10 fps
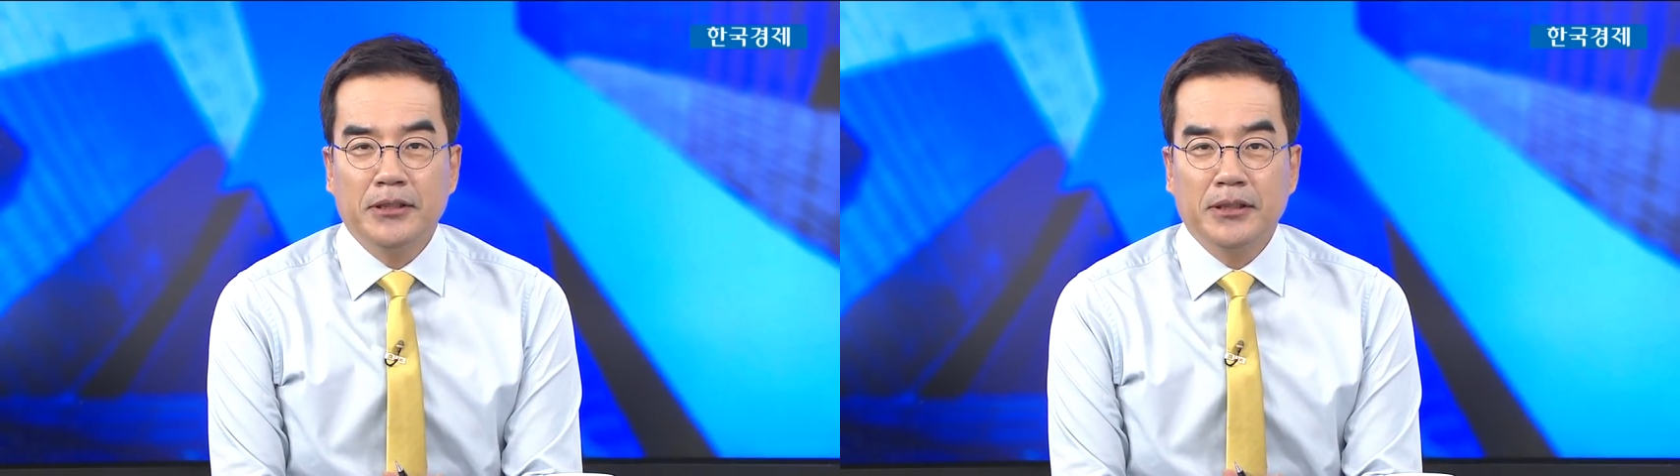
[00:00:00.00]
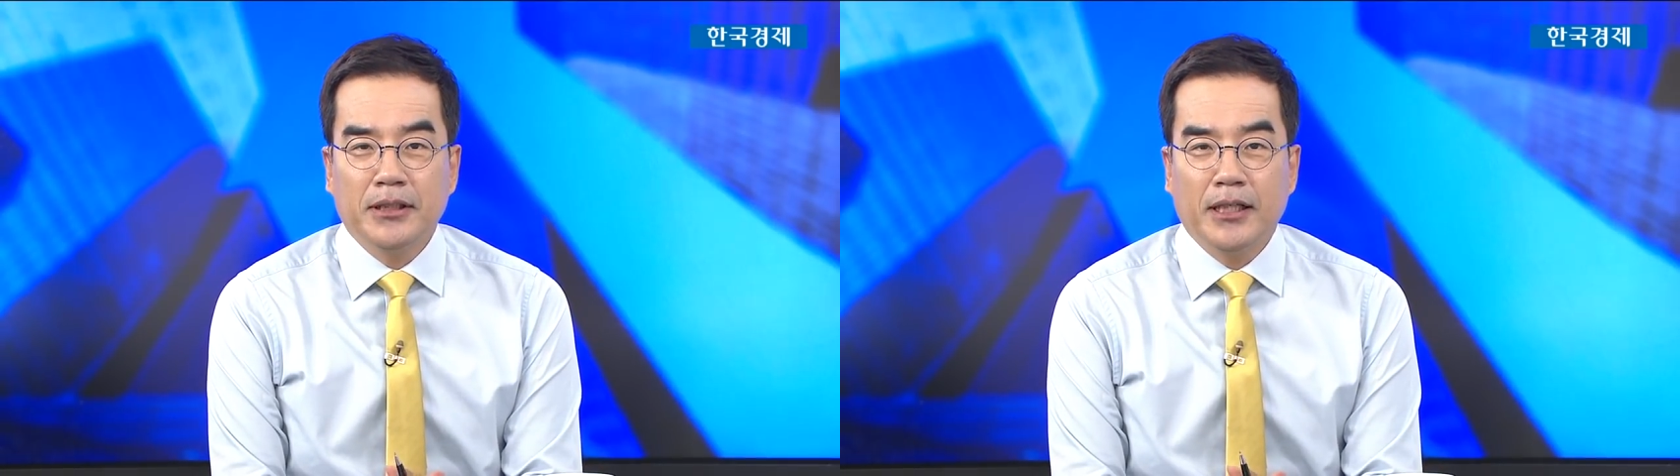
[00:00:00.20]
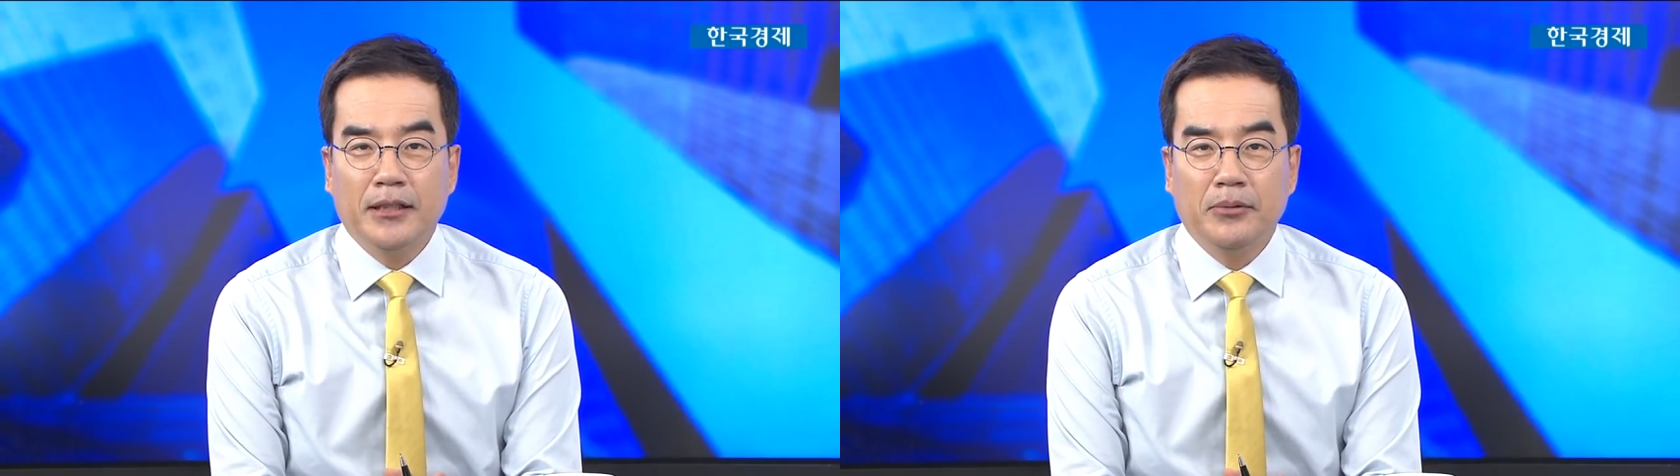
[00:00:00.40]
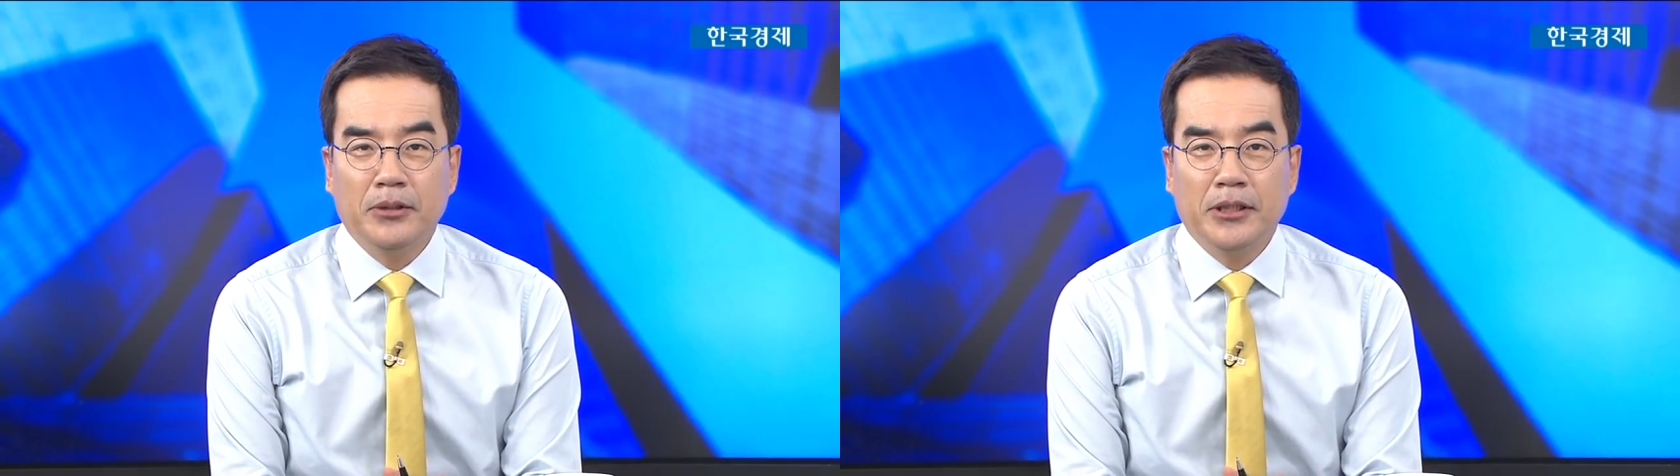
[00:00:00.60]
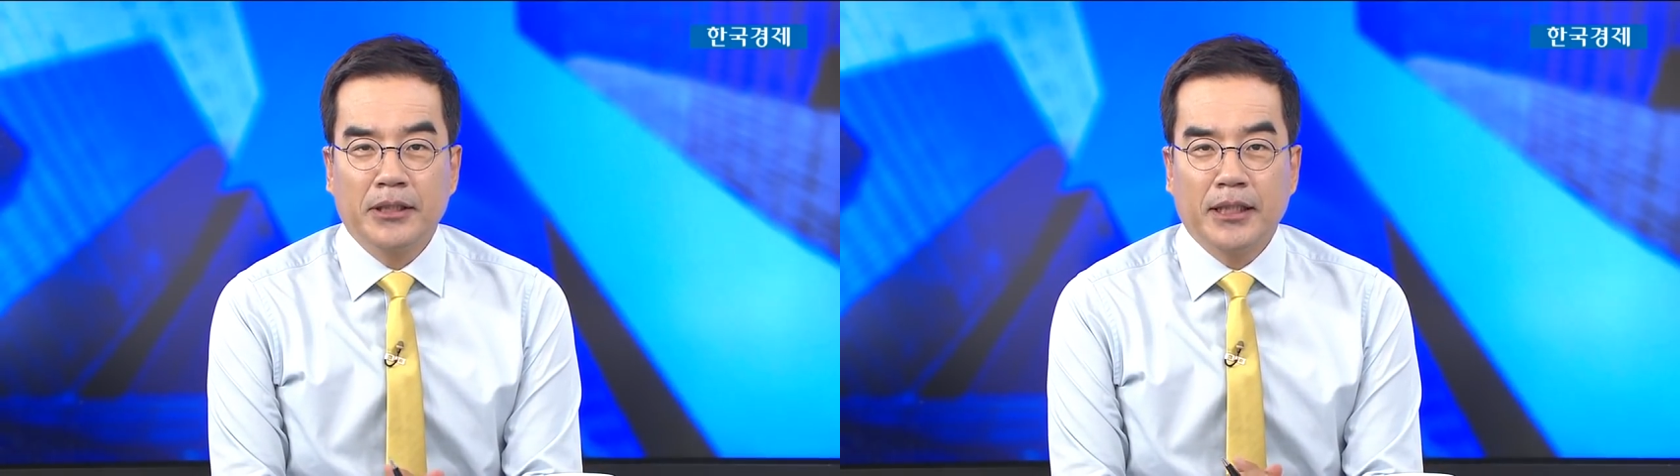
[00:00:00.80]
정신라인은
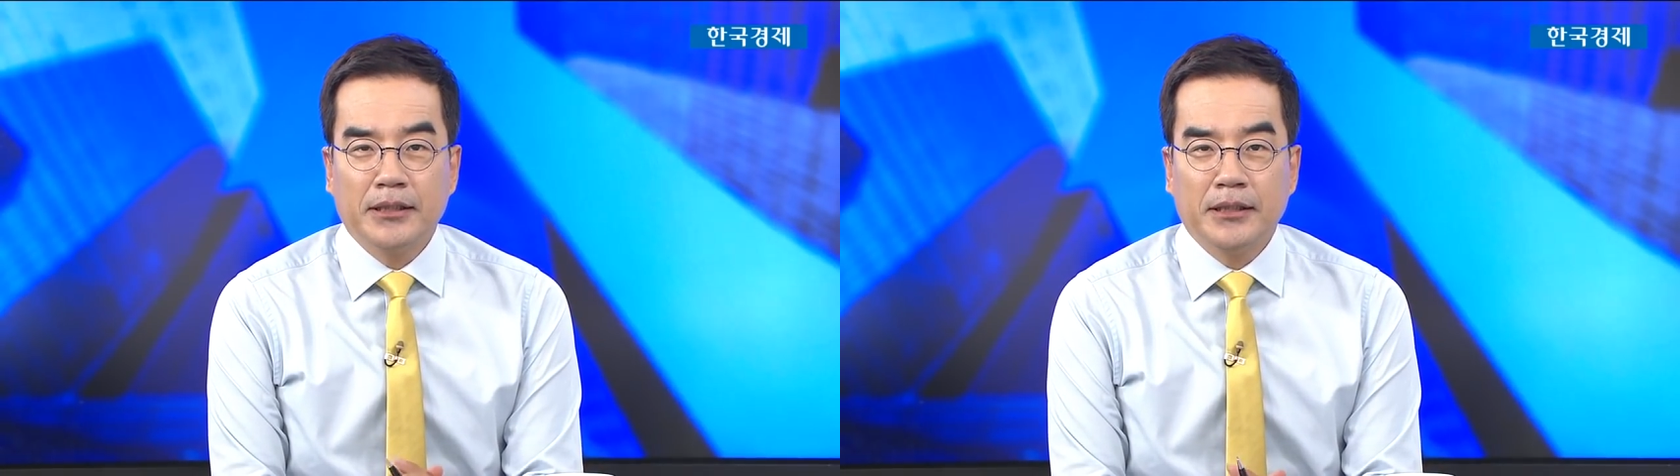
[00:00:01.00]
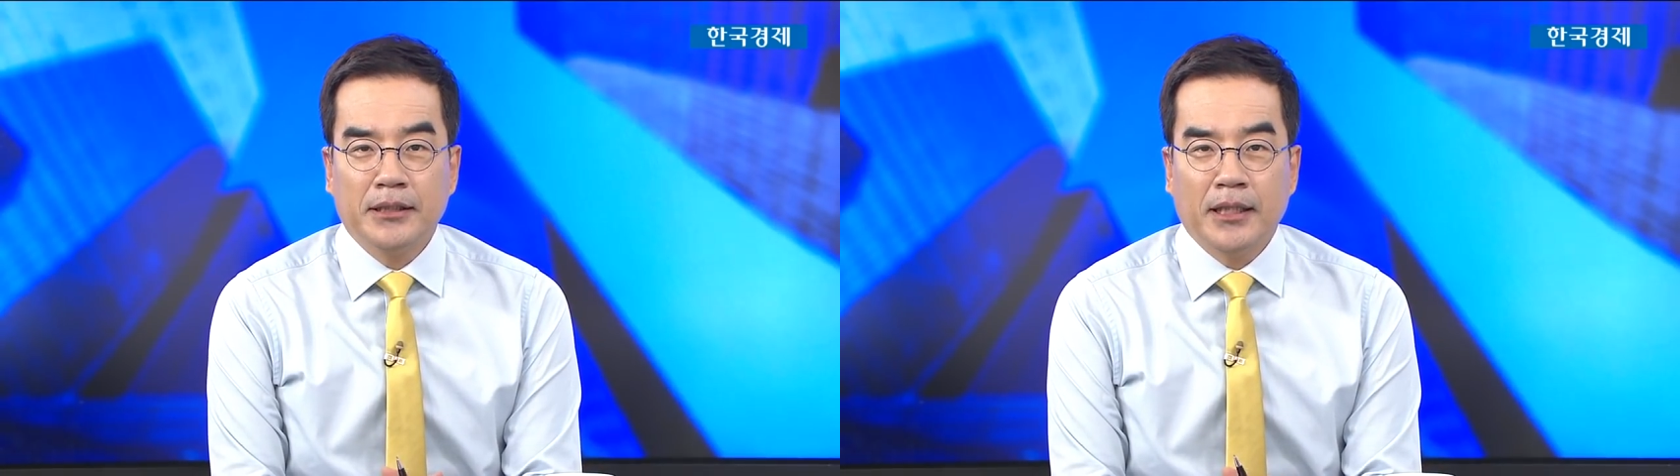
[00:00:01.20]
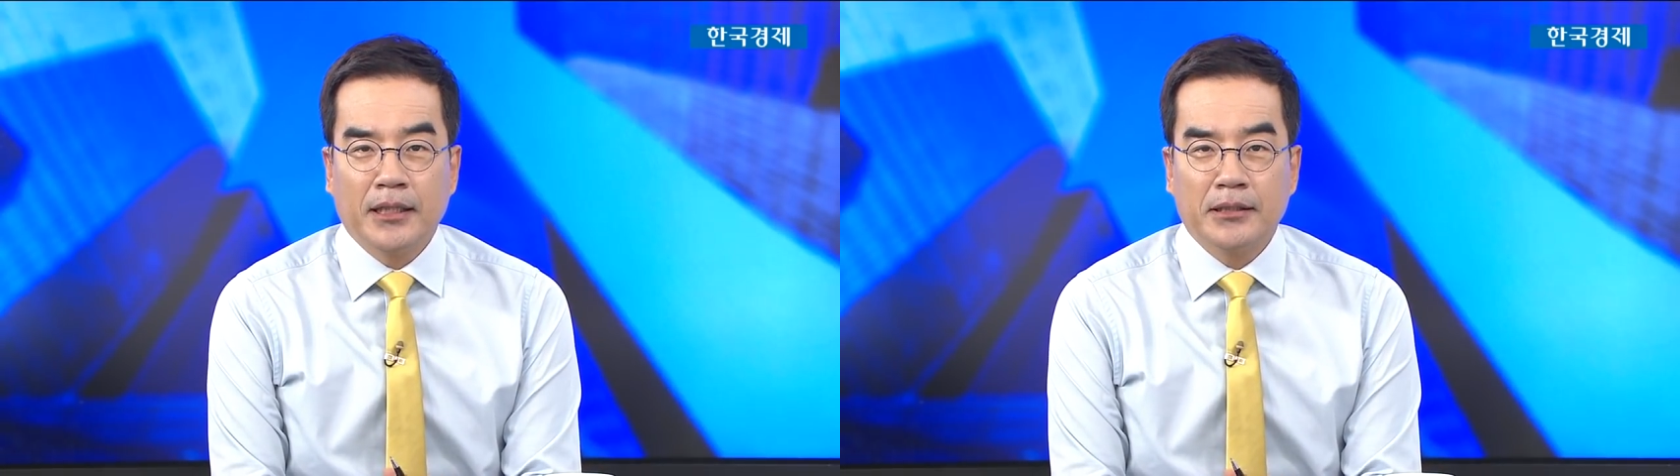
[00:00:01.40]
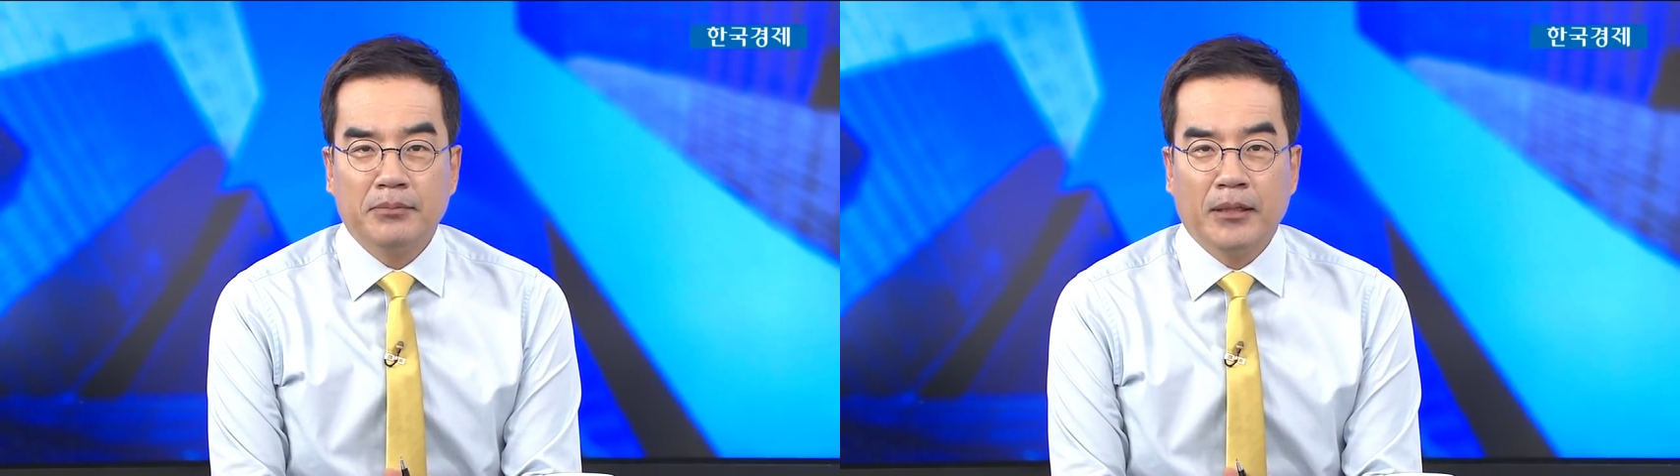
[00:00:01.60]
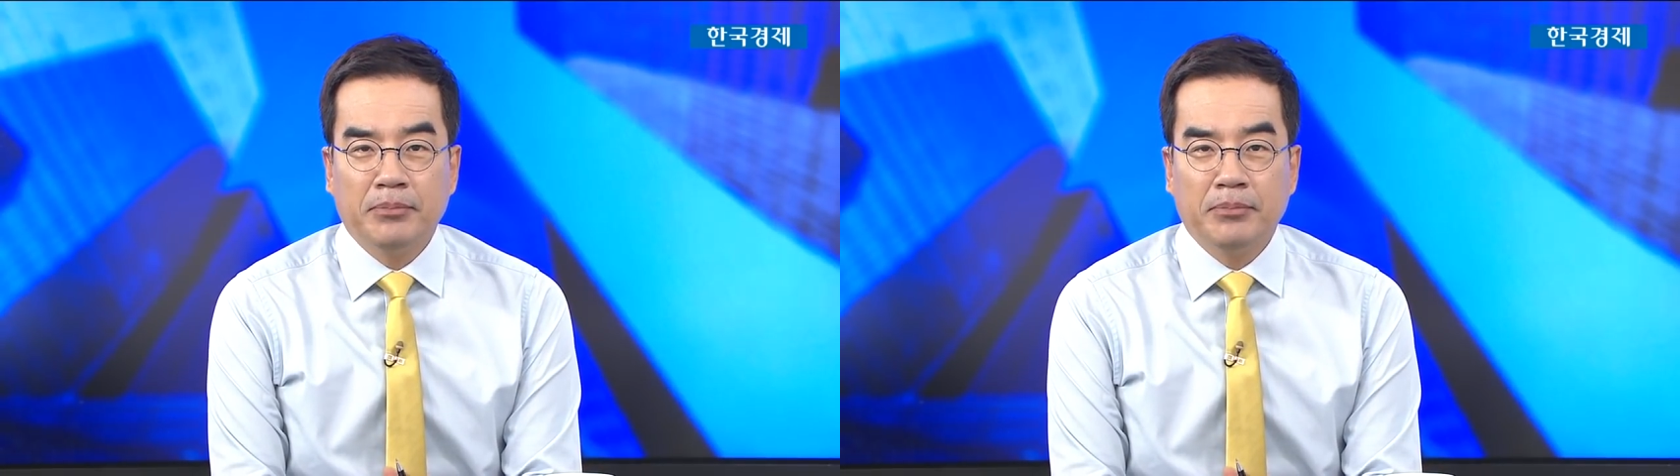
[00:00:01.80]
오늘 여기까지 하겠습니다.